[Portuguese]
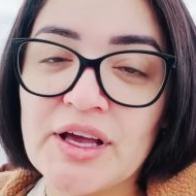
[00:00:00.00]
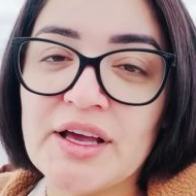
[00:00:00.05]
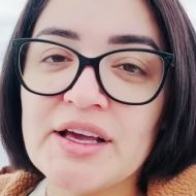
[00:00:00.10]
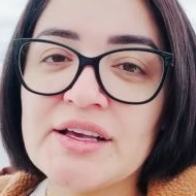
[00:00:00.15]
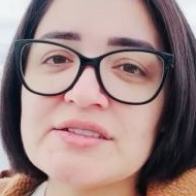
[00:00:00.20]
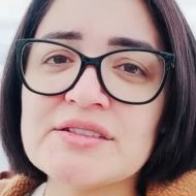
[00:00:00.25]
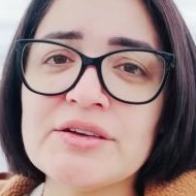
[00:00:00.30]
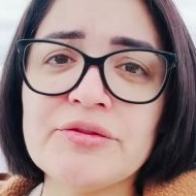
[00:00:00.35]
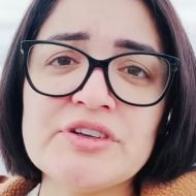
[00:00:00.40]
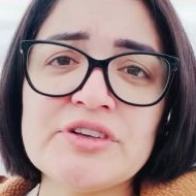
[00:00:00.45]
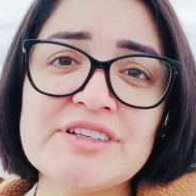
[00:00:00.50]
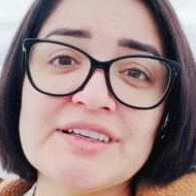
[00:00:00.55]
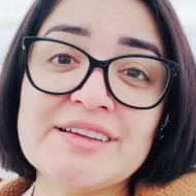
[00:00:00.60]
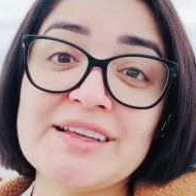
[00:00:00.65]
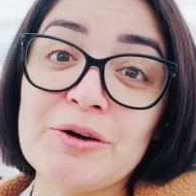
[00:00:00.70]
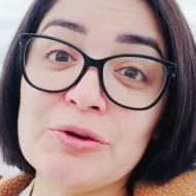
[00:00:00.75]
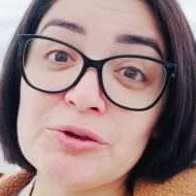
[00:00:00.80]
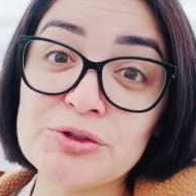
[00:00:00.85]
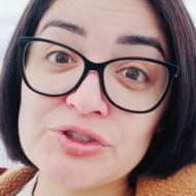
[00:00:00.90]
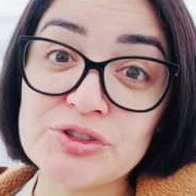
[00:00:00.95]
E se você está
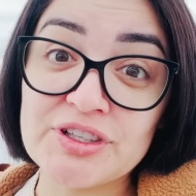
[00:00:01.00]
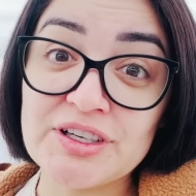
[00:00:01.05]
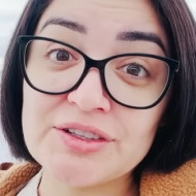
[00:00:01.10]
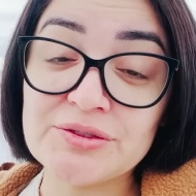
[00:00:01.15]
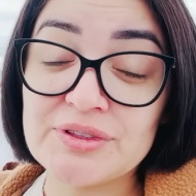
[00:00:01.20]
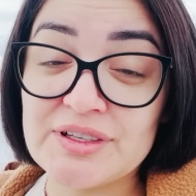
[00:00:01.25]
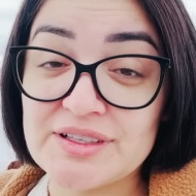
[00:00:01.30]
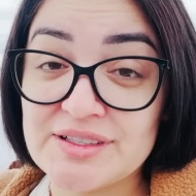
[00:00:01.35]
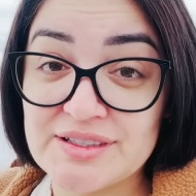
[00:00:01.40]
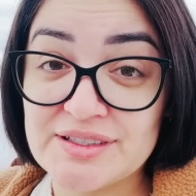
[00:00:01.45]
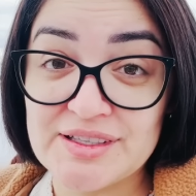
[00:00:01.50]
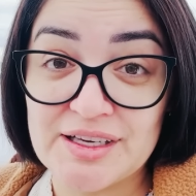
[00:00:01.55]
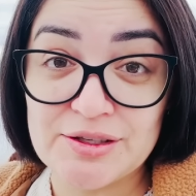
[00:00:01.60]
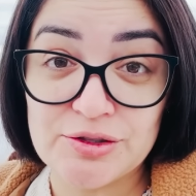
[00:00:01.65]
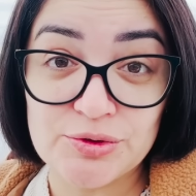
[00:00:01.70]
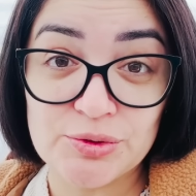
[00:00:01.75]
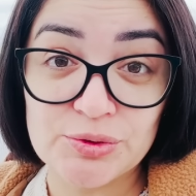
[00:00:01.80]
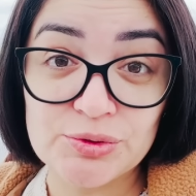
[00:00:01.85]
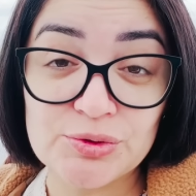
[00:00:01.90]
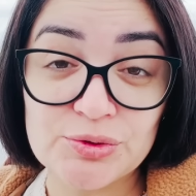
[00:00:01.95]
gostando desses
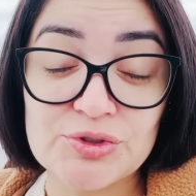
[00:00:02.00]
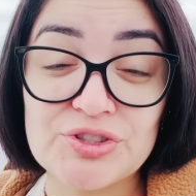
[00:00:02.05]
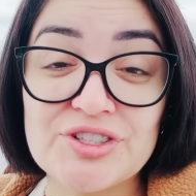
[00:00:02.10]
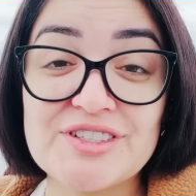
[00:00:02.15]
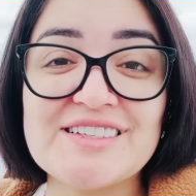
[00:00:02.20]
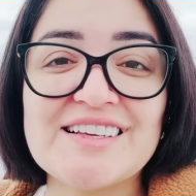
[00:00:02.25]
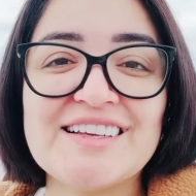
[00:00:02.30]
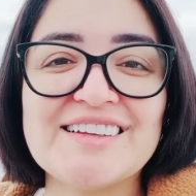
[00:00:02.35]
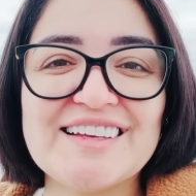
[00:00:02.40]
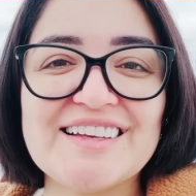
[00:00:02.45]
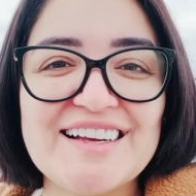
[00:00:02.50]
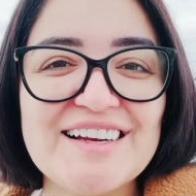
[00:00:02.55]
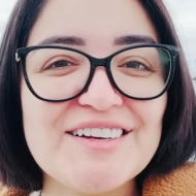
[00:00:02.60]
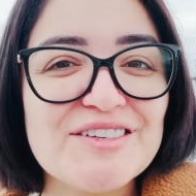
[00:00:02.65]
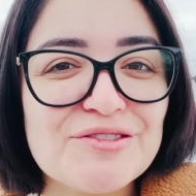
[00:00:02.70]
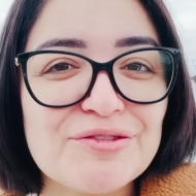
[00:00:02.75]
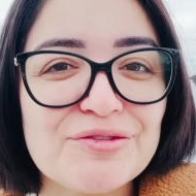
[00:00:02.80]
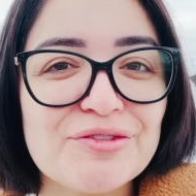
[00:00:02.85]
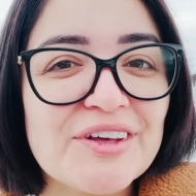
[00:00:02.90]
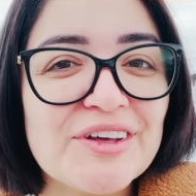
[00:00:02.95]
assuntos de centelha
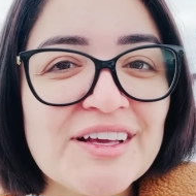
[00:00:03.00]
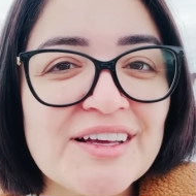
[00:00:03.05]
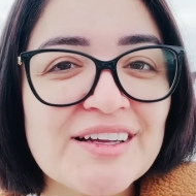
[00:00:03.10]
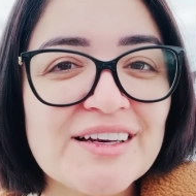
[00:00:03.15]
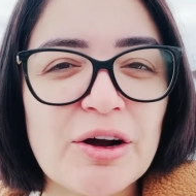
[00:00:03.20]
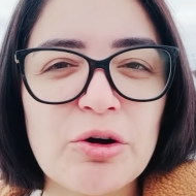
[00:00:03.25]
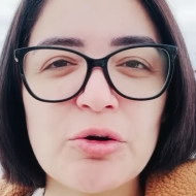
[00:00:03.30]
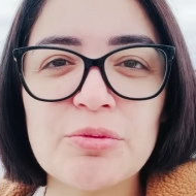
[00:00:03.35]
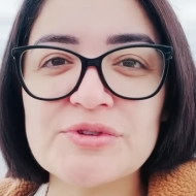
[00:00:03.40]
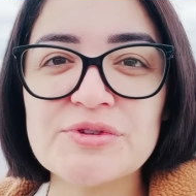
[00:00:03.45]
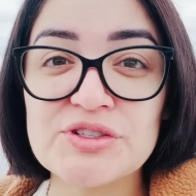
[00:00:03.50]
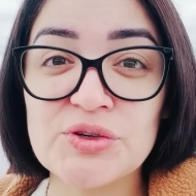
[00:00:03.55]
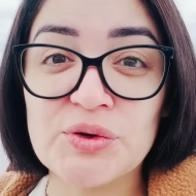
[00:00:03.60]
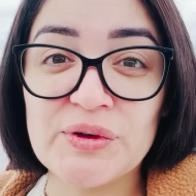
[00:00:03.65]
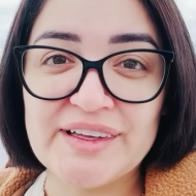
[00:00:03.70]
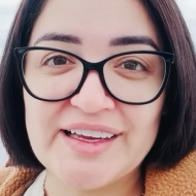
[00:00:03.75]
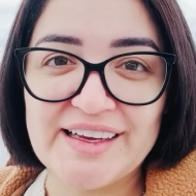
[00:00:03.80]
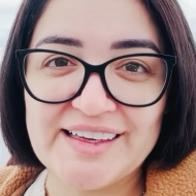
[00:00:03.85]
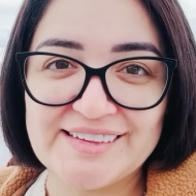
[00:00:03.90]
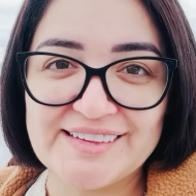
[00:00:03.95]
divina, como se
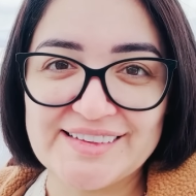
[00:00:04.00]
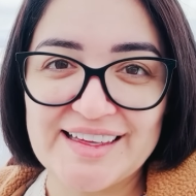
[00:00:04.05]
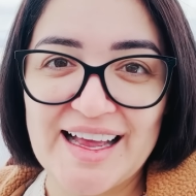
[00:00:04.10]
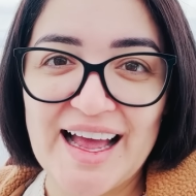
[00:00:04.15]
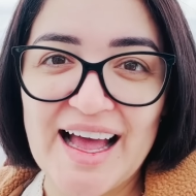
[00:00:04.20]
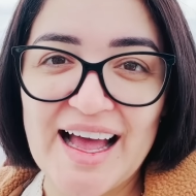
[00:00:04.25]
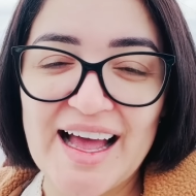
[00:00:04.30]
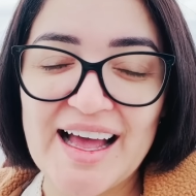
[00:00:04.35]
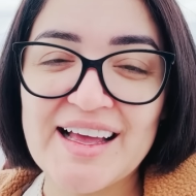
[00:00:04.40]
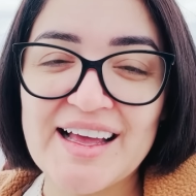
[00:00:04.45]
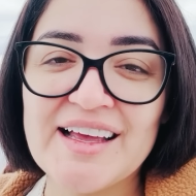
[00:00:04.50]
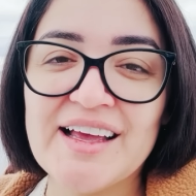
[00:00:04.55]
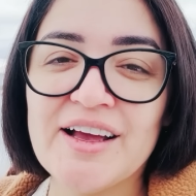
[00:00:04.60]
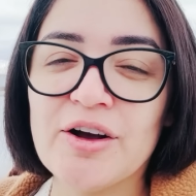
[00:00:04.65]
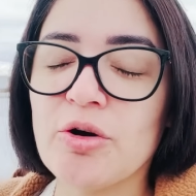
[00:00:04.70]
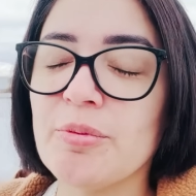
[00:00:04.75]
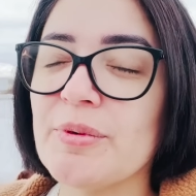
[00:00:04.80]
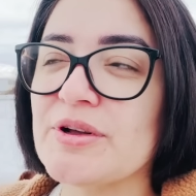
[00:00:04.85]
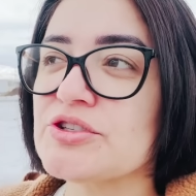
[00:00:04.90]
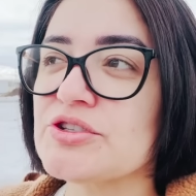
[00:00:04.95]
conectar,
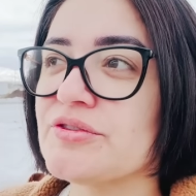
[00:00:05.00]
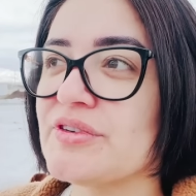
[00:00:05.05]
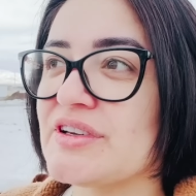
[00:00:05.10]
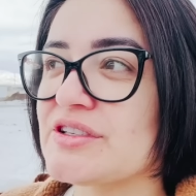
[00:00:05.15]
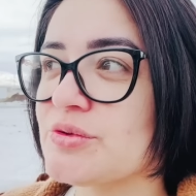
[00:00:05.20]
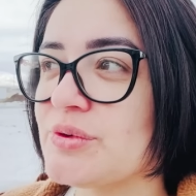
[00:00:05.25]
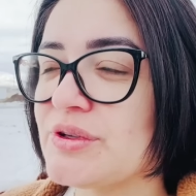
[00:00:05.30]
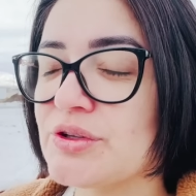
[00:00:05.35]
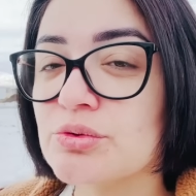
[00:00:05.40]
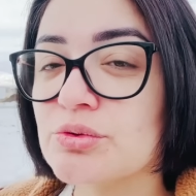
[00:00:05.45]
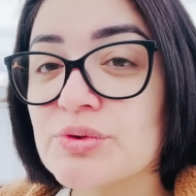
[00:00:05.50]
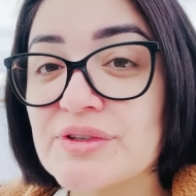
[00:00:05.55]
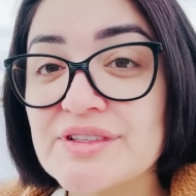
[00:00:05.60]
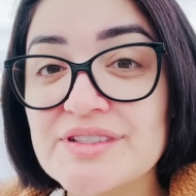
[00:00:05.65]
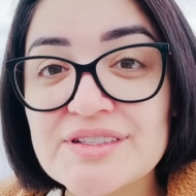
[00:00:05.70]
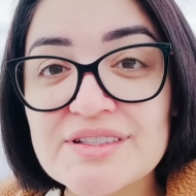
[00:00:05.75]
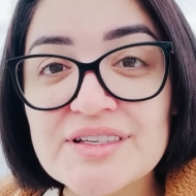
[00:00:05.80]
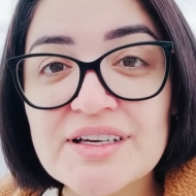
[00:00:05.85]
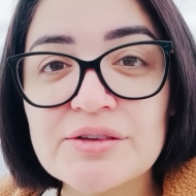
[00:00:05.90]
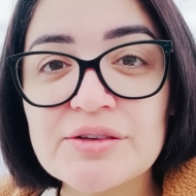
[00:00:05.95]
como ativar sua
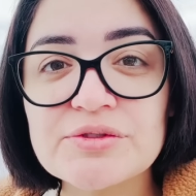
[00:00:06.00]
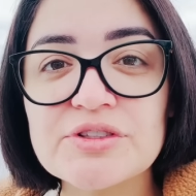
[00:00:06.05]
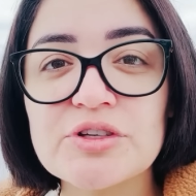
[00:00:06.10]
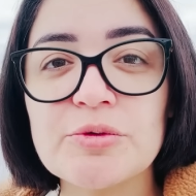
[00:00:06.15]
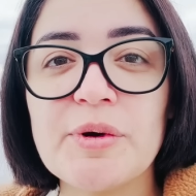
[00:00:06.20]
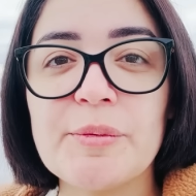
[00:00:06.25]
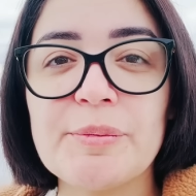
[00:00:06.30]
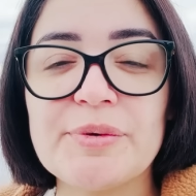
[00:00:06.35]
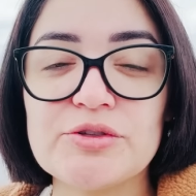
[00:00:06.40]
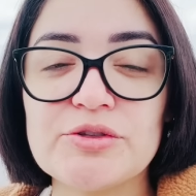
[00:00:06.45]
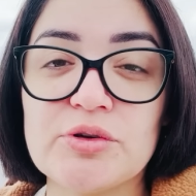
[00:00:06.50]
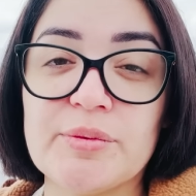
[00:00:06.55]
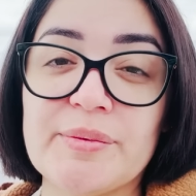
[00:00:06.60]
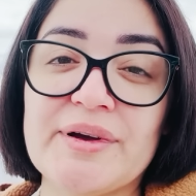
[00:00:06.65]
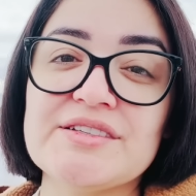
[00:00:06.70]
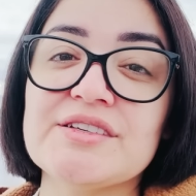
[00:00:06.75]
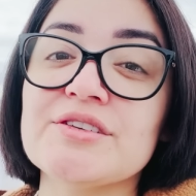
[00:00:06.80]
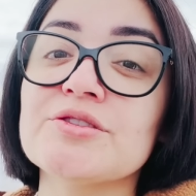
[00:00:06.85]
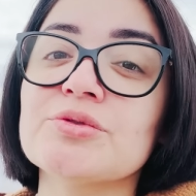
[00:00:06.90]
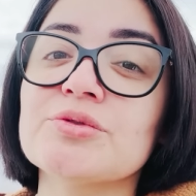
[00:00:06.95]
intuição, ser uma pessoa
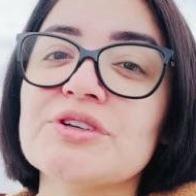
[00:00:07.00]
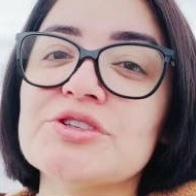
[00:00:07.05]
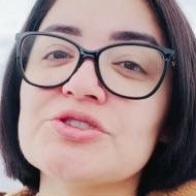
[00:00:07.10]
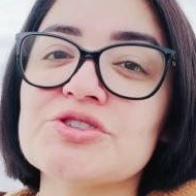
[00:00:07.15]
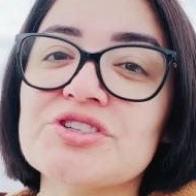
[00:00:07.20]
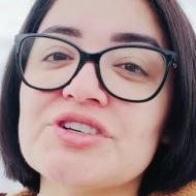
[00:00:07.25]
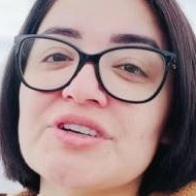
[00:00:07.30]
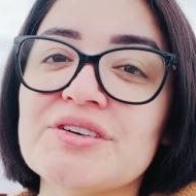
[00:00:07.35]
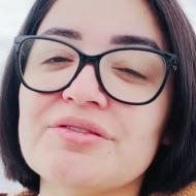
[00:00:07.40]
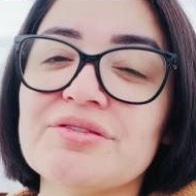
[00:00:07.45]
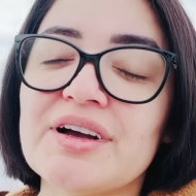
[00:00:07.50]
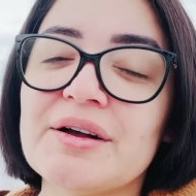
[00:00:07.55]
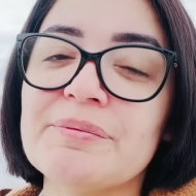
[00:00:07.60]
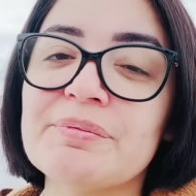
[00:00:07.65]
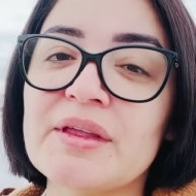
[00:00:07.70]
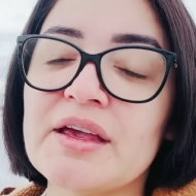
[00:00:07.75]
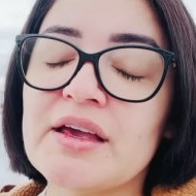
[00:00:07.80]
mais intuitiva,